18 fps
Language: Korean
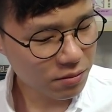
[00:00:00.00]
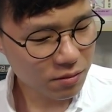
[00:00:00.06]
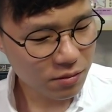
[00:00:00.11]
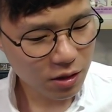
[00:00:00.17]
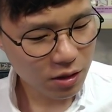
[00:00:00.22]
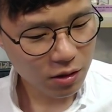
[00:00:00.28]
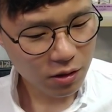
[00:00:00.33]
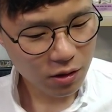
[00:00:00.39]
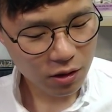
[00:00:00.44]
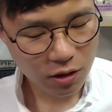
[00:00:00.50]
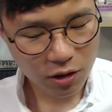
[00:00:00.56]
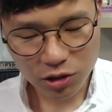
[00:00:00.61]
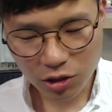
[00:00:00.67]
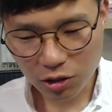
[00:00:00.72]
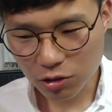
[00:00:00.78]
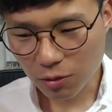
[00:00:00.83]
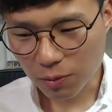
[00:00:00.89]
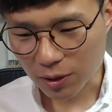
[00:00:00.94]
그러니까 치과
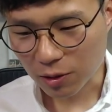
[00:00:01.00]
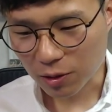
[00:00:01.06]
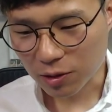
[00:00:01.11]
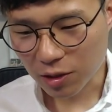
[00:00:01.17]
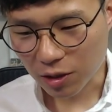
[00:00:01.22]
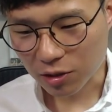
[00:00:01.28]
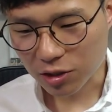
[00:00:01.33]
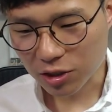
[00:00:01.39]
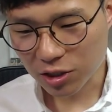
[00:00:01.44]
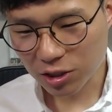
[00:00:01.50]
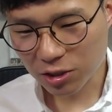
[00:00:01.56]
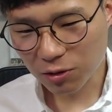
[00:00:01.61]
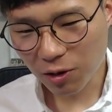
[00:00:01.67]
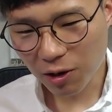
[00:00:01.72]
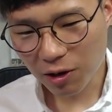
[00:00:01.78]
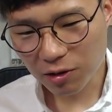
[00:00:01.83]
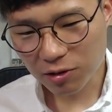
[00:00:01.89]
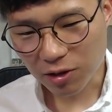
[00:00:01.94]
진료 를 받았는데 그
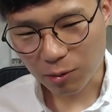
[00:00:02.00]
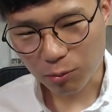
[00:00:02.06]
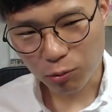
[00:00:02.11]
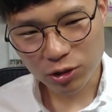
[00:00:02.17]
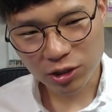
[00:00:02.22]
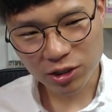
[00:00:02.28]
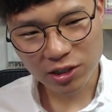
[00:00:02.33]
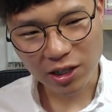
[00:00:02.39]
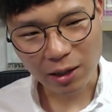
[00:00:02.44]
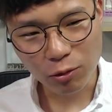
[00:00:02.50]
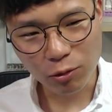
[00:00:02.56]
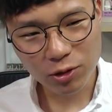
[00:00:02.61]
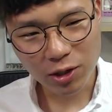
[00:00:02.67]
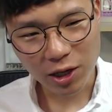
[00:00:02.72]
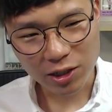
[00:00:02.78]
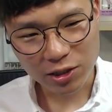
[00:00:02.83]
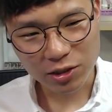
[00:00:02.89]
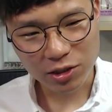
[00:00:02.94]
치과에서 뭐 진짜 아무것도
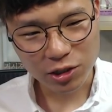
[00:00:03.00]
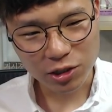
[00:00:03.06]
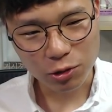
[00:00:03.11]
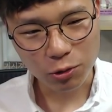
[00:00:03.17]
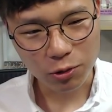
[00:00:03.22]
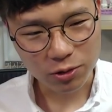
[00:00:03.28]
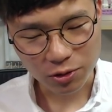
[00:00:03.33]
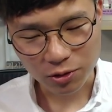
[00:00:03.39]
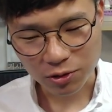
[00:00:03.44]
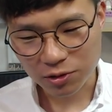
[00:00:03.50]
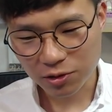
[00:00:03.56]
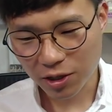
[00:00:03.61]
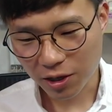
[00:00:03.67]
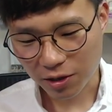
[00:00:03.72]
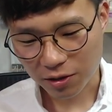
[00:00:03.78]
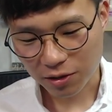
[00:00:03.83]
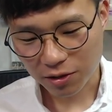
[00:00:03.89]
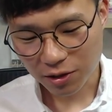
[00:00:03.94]
아닌 진료였어요.
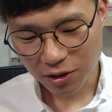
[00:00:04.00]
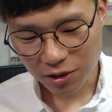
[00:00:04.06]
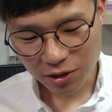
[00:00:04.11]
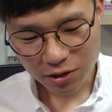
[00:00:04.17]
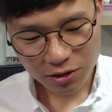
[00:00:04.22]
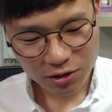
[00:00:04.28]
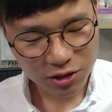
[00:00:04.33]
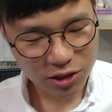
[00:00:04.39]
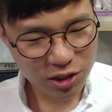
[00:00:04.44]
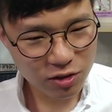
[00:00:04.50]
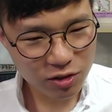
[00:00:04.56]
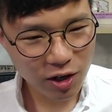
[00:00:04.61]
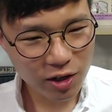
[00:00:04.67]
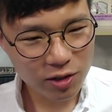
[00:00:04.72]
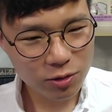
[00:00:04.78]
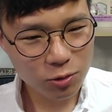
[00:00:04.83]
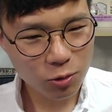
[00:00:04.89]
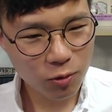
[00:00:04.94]
근데 그 치과에
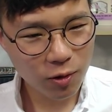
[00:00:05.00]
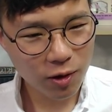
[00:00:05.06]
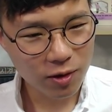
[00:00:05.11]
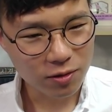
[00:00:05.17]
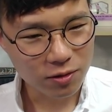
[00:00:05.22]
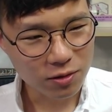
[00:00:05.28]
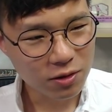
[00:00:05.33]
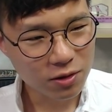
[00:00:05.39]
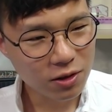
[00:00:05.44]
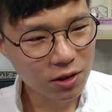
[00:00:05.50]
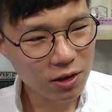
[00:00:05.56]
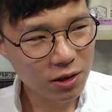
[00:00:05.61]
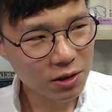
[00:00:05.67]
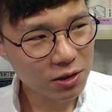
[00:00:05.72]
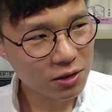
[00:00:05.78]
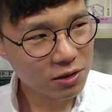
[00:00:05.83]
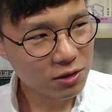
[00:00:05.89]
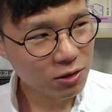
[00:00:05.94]
있는 동안
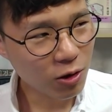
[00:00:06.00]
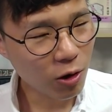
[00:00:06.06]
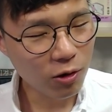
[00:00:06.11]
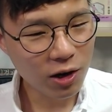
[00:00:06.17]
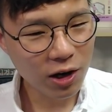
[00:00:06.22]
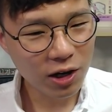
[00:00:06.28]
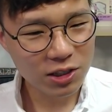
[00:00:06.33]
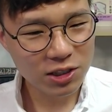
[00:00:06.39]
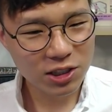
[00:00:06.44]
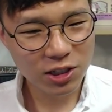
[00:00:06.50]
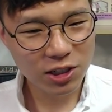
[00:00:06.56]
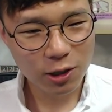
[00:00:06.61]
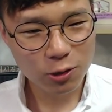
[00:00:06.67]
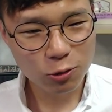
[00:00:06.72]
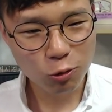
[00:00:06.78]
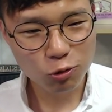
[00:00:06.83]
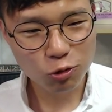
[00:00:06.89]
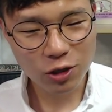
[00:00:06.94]
건강한 치아의
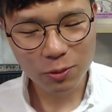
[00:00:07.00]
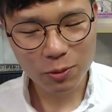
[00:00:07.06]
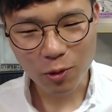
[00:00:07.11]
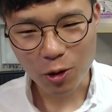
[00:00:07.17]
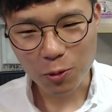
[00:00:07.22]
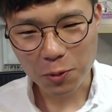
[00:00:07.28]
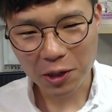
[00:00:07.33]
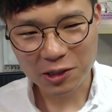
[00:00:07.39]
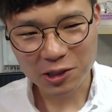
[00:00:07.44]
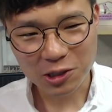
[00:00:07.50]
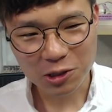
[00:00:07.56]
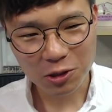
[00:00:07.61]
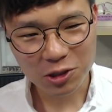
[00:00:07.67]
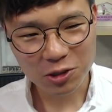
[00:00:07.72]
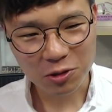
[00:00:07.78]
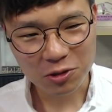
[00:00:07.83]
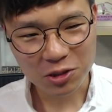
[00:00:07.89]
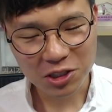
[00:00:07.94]
소중함이 얼마나
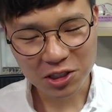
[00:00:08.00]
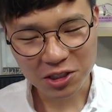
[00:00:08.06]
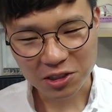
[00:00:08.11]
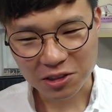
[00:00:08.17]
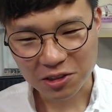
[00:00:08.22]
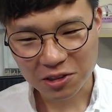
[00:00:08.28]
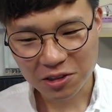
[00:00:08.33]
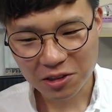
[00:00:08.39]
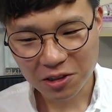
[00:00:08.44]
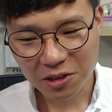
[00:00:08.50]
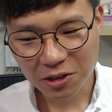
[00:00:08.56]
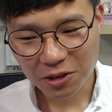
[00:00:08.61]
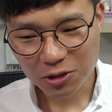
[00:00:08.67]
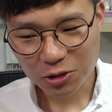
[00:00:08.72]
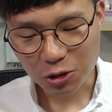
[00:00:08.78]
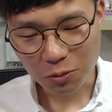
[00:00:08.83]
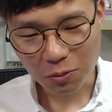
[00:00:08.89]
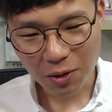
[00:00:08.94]
느껴지던지
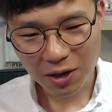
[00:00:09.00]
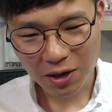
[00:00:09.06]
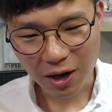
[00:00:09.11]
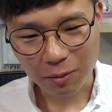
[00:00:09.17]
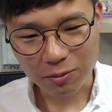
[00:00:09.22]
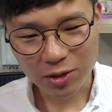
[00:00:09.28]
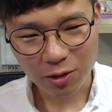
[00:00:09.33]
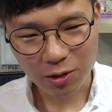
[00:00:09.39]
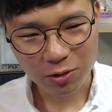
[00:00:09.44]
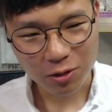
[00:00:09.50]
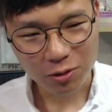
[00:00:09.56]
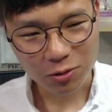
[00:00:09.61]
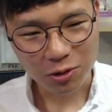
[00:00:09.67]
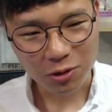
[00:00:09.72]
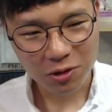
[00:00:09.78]
정말 감사하더라고요.